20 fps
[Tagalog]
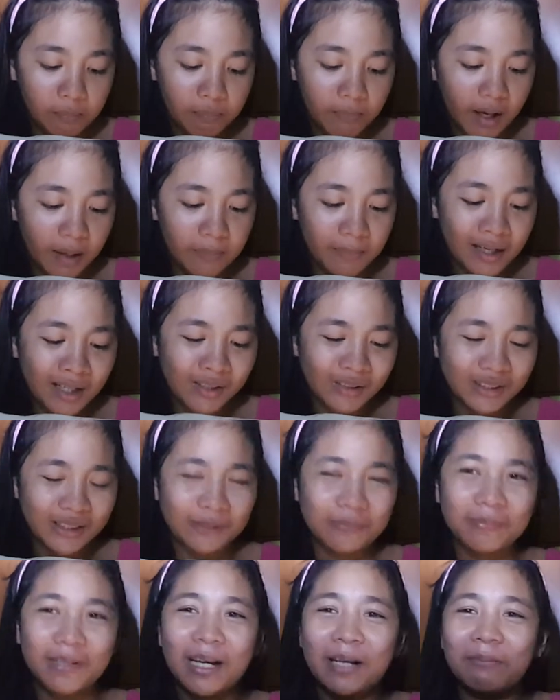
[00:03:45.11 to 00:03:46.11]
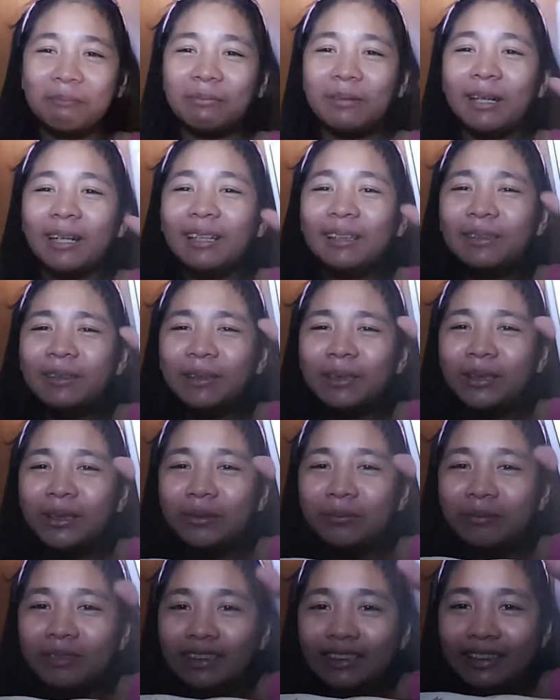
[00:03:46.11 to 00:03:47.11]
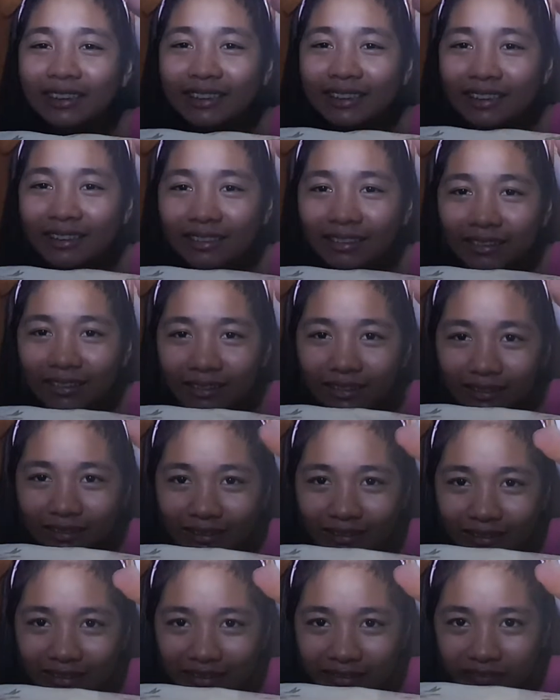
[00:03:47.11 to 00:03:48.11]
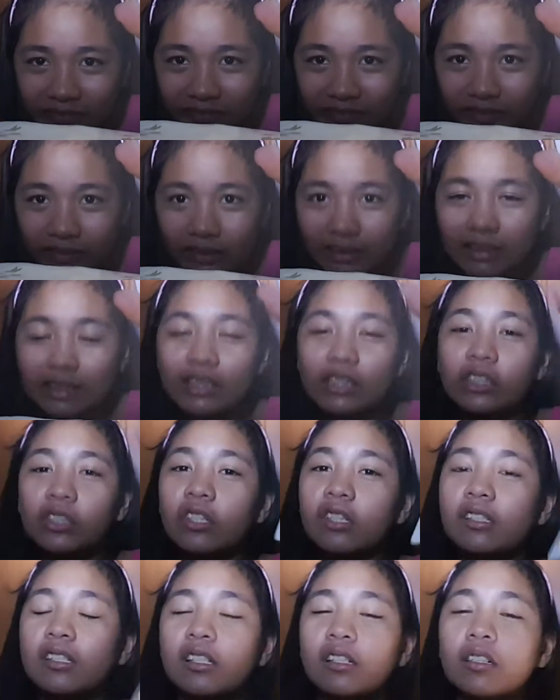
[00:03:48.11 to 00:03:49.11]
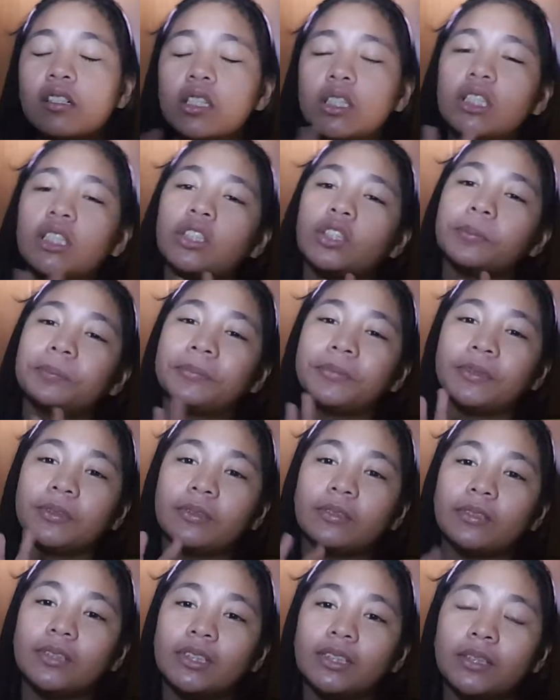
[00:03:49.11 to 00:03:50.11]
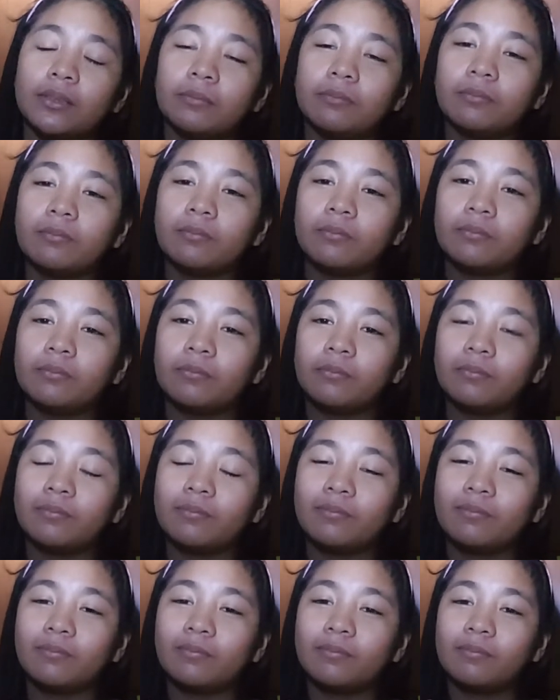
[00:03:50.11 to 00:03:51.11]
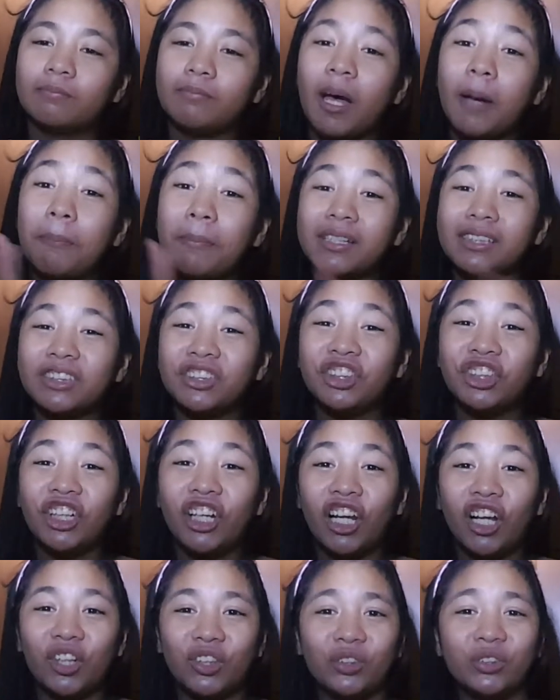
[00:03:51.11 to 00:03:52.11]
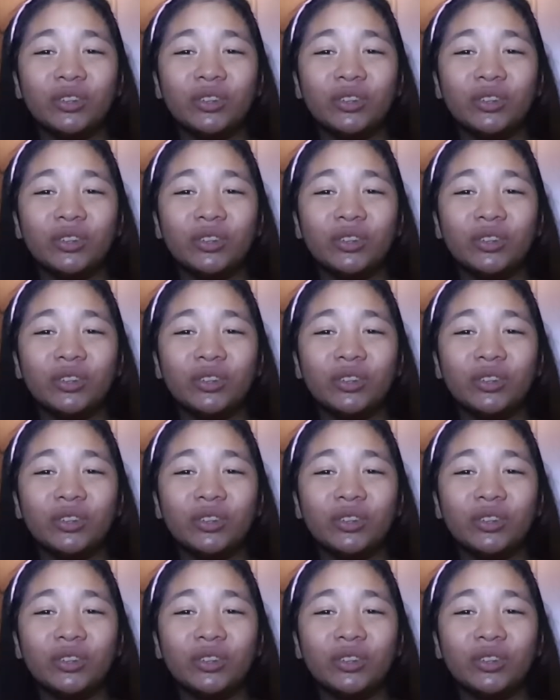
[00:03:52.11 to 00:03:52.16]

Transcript: Mama or papa? Ito yung mahila. So, sagutin ko po, papa's girl ako.